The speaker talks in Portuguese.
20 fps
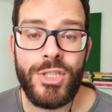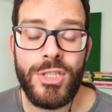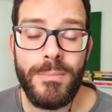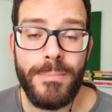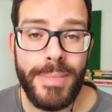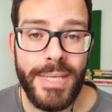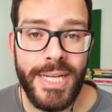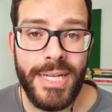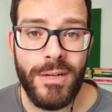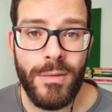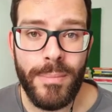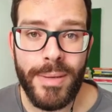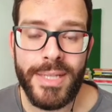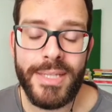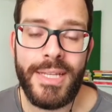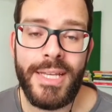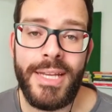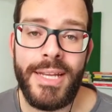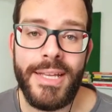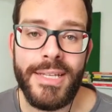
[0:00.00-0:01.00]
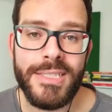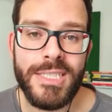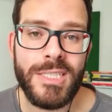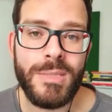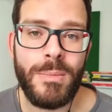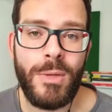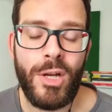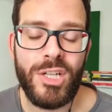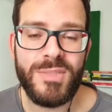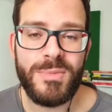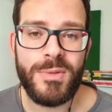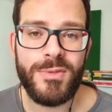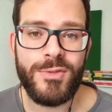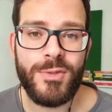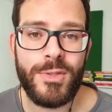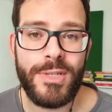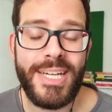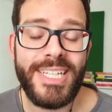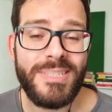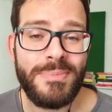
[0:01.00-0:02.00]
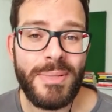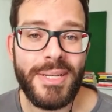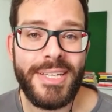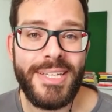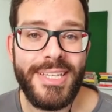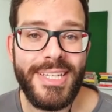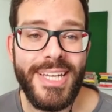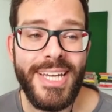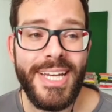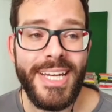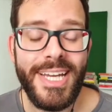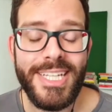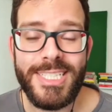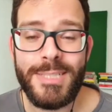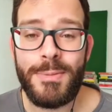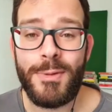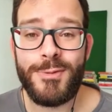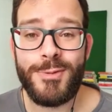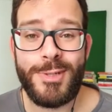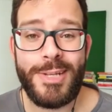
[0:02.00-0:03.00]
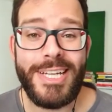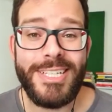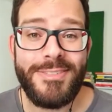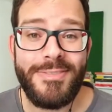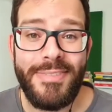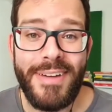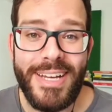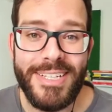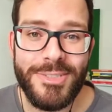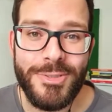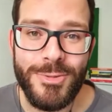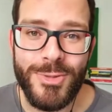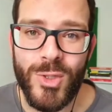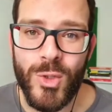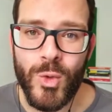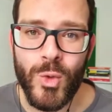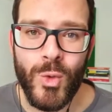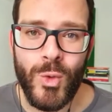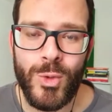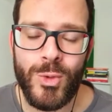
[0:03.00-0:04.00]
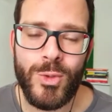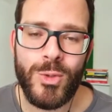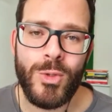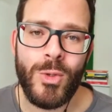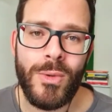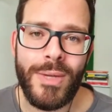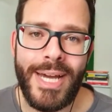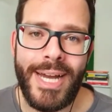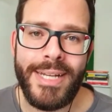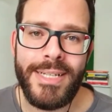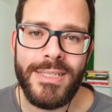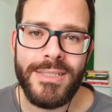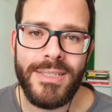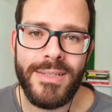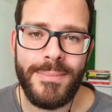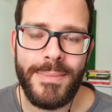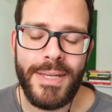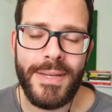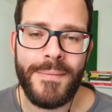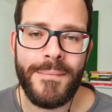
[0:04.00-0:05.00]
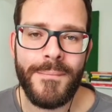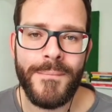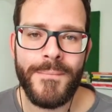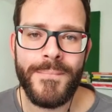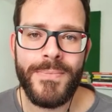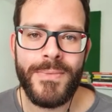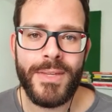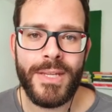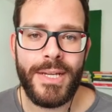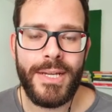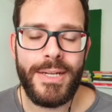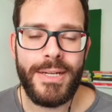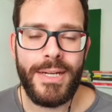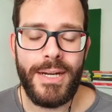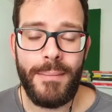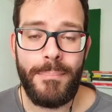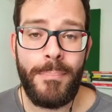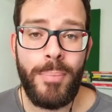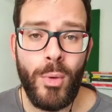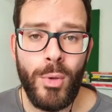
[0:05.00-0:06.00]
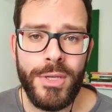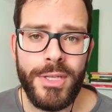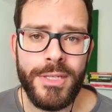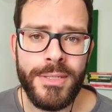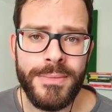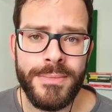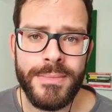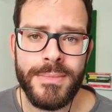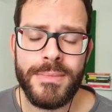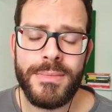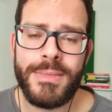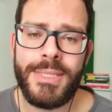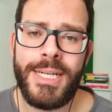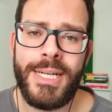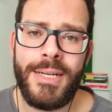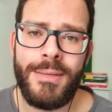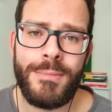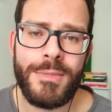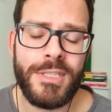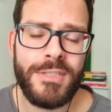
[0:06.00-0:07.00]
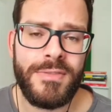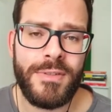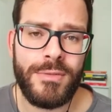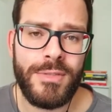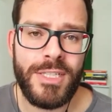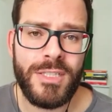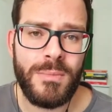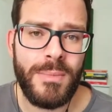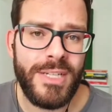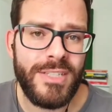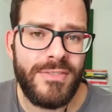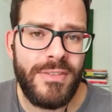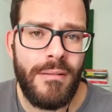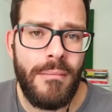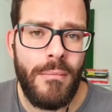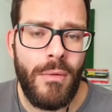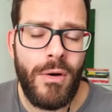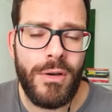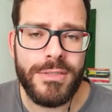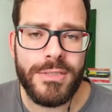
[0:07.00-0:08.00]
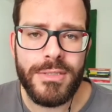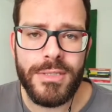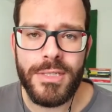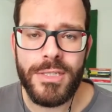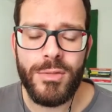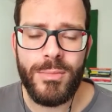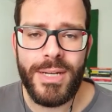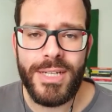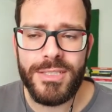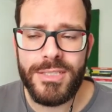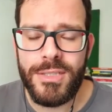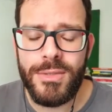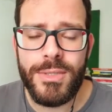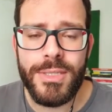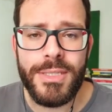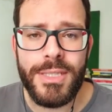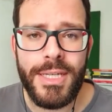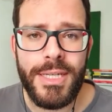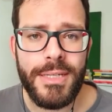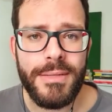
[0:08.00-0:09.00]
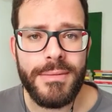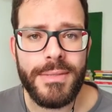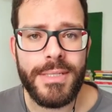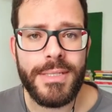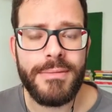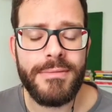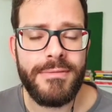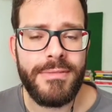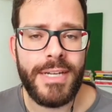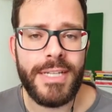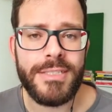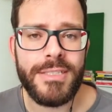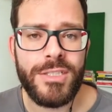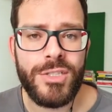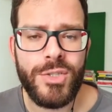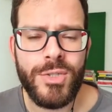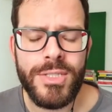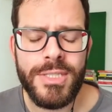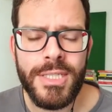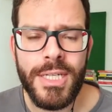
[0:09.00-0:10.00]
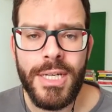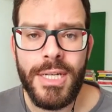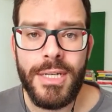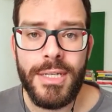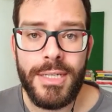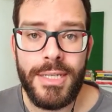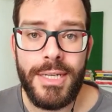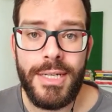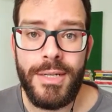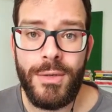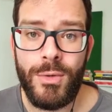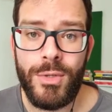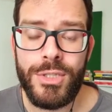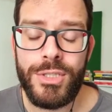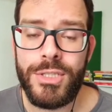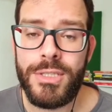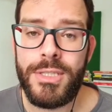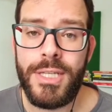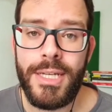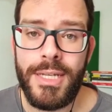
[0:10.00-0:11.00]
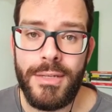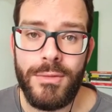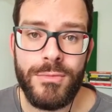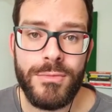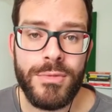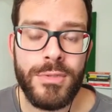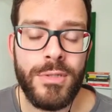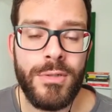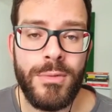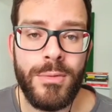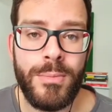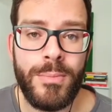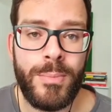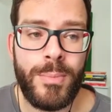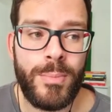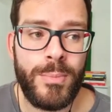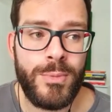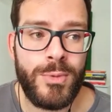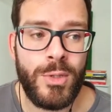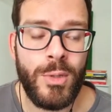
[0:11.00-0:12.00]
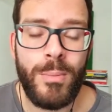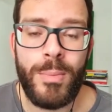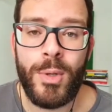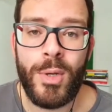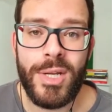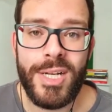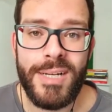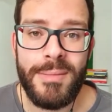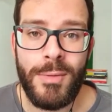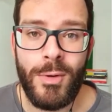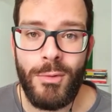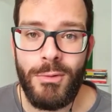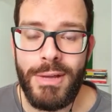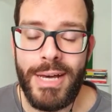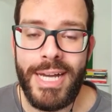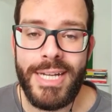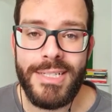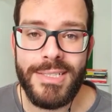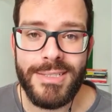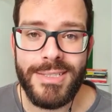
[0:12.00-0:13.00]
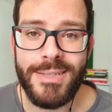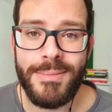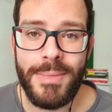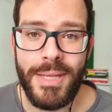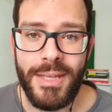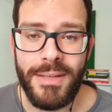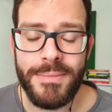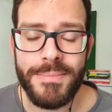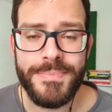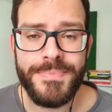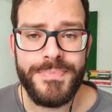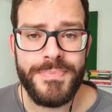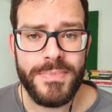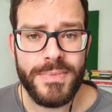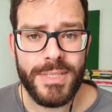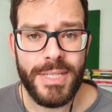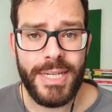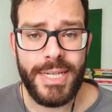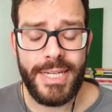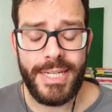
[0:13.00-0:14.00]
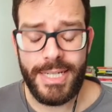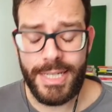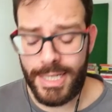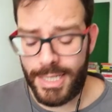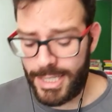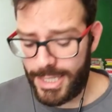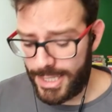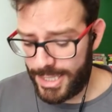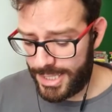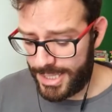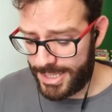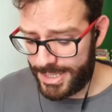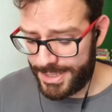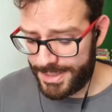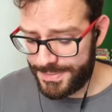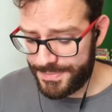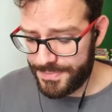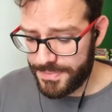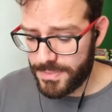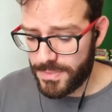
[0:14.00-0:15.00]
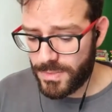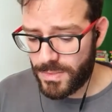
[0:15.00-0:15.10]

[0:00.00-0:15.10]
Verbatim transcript: hoje brigam para terem esses melhores profissionais, para que esses profissionais façam seus cursos online também. É, a PUC, né, uma das faculdades mais famosas aqui do Brasil, que tem várias regiões, é, hoje tem o seu, seu programa online também. É, a...